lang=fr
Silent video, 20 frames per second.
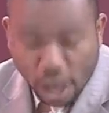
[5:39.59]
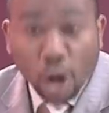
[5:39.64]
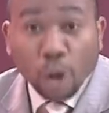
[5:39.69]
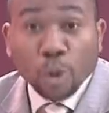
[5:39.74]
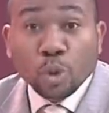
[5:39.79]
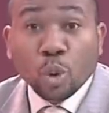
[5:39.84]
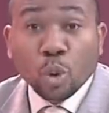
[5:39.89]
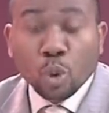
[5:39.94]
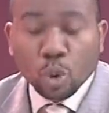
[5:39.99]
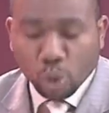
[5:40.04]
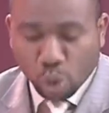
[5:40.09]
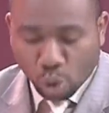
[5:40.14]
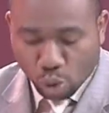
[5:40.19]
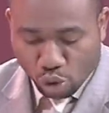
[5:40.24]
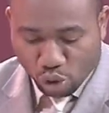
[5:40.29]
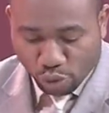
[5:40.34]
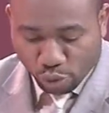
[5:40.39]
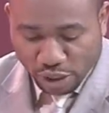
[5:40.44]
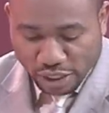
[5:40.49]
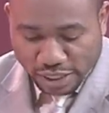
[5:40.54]
Entre
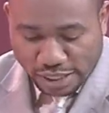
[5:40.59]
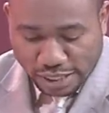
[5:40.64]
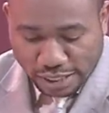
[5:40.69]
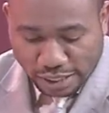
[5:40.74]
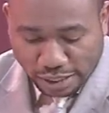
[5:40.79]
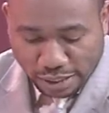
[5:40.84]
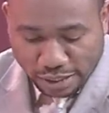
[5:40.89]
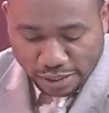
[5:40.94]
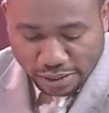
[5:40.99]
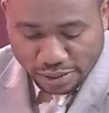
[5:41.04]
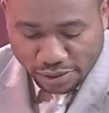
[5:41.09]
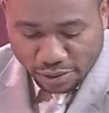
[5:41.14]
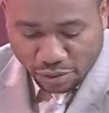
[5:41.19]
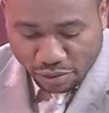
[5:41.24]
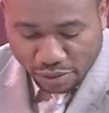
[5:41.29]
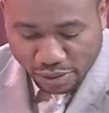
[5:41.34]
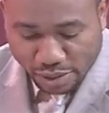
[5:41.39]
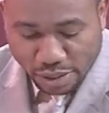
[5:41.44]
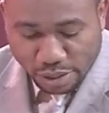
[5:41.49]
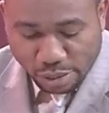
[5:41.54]
autres, je voudrais dire
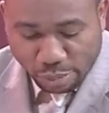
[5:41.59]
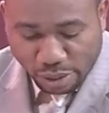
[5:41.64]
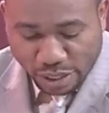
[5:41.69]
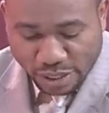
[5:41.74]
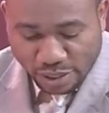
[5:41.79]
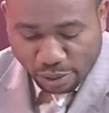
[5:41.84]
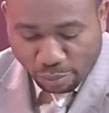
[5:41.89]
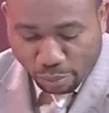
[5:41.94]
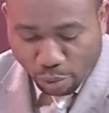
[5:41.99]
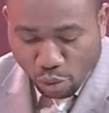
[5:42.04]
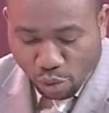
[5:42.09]
ceci, par exemple,